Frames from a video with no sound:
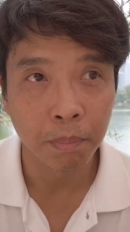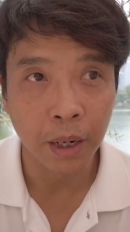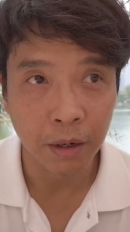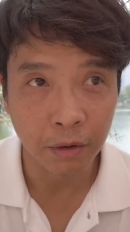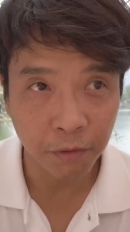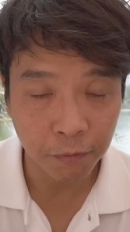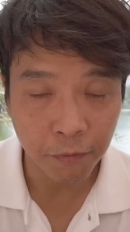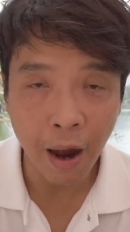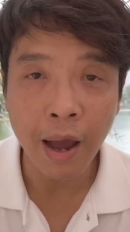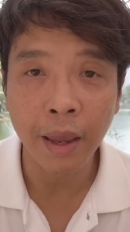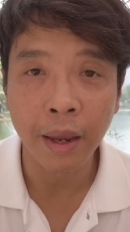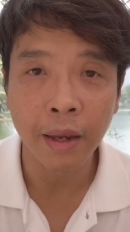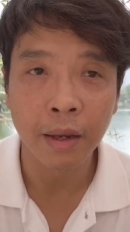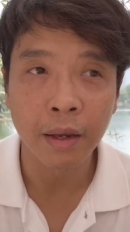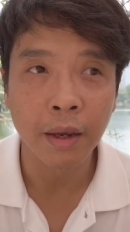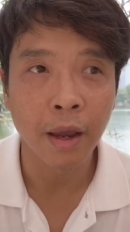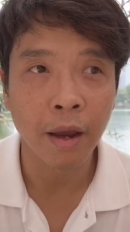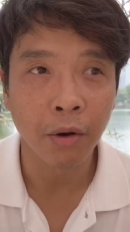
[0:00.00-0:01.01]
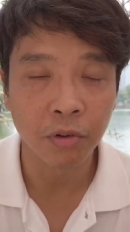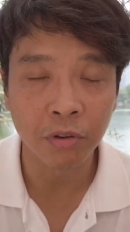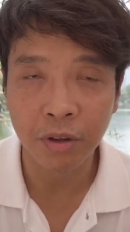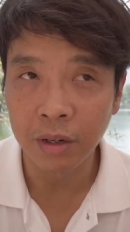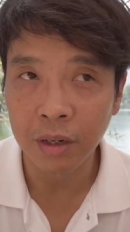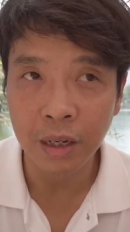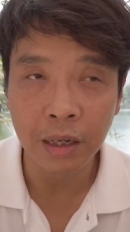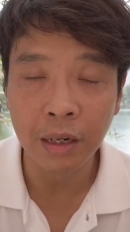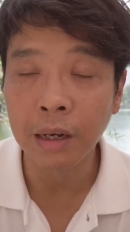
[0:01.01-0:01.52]
เปิดไฟ
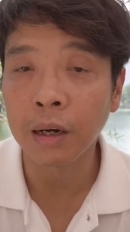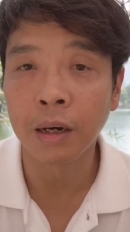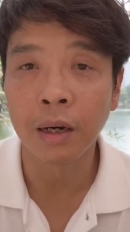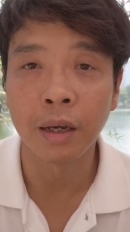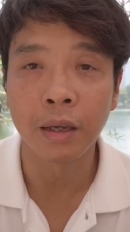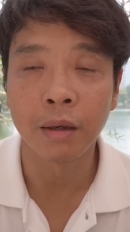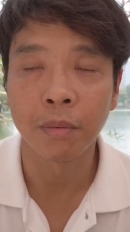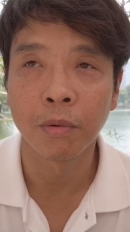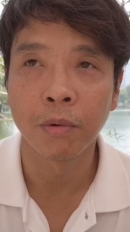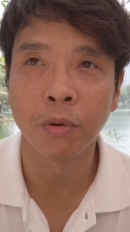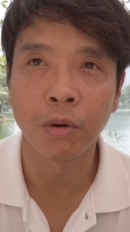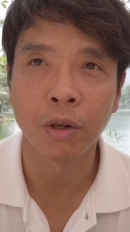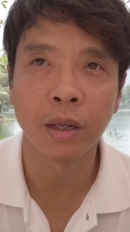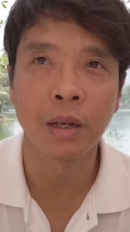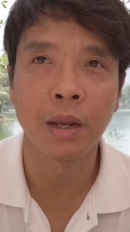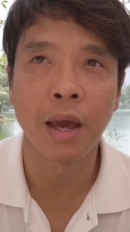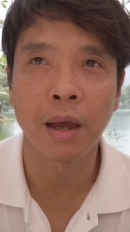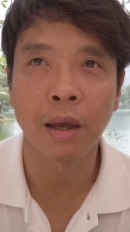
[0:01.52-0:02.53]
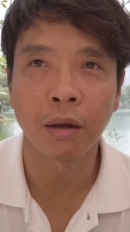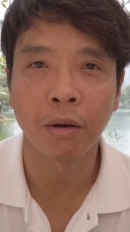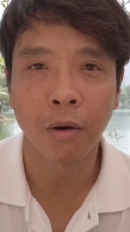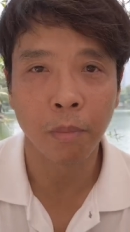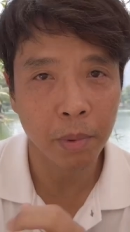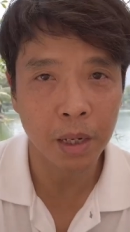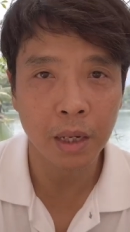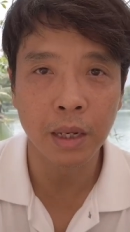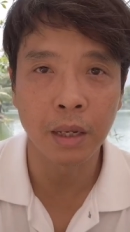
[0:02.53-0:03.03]
LCD เลย พวกนี้เนี่ย
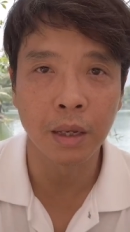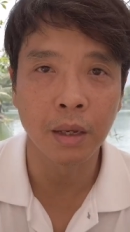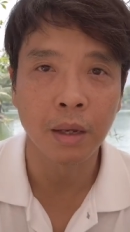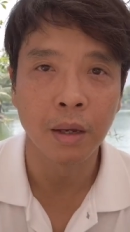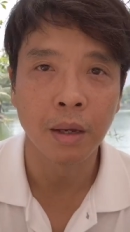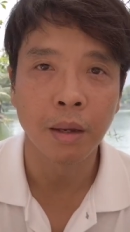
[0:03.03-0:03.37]
ก็ไม่ดี